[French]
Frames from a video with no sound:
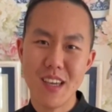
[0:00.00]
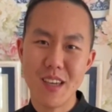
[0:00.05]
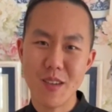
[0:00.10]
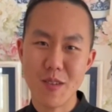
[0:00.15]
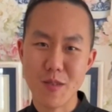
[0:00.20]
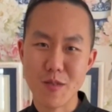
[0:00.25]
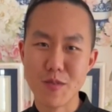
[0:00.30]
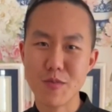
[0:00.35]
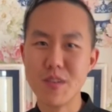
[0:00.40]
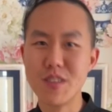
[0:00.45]
Et
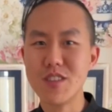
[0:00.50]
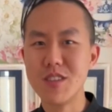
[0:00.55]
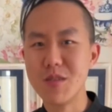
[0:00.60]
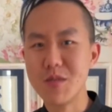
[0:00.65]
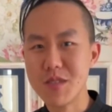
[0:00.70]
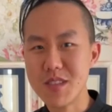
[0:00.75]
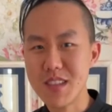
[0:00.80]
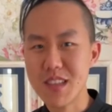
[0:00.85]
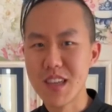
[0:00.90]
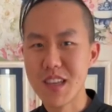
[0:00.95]
ensuite, j'ai
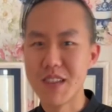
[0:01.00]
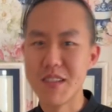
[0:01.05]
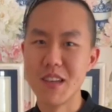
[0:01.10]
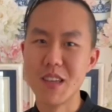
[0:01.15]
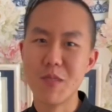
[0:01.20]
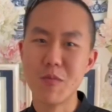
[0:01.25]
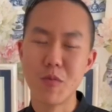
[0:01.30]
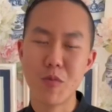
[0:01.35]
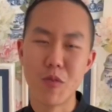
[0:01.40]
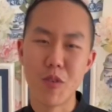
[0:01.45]
aussi
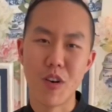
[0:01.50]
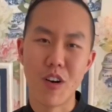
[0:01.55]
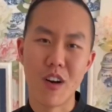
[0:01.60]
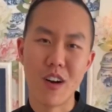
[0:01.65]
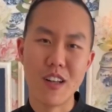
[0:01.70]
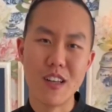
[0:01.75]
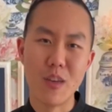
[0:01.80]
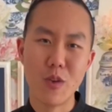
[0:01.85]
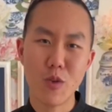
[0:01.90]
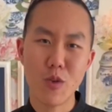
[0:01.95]
travaillé
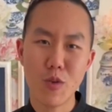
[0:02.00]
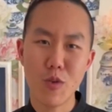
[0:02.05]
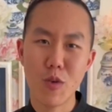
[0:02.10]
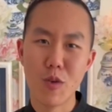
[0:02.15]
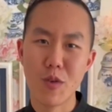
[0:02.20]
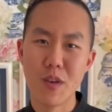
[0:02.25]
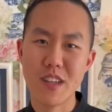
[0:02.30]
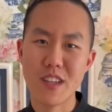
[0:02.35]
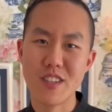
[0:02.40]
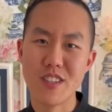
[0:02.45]
pour euh, Hugo
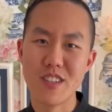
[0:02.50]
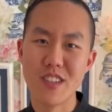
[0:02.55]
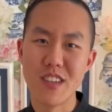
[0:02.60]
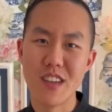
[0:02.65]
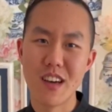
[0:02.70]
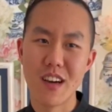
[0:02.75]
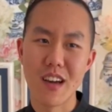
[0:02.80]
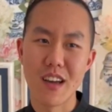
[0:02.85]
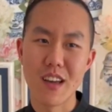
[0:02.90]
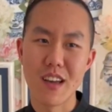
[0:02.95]

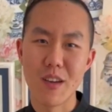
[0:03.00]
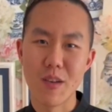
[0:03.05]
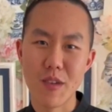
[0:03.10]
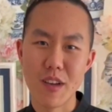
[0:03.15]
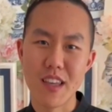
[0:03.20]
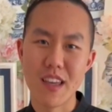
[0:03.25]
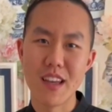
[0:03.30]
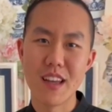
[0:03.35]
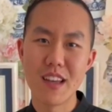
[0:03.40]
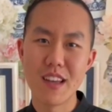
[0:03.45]
Rollinger à
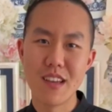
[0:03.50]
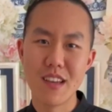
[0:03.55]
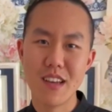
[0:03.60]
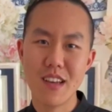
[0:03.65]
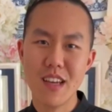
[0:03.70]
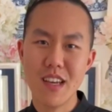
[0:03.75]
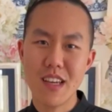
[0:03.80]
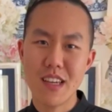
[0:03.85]
Cancale,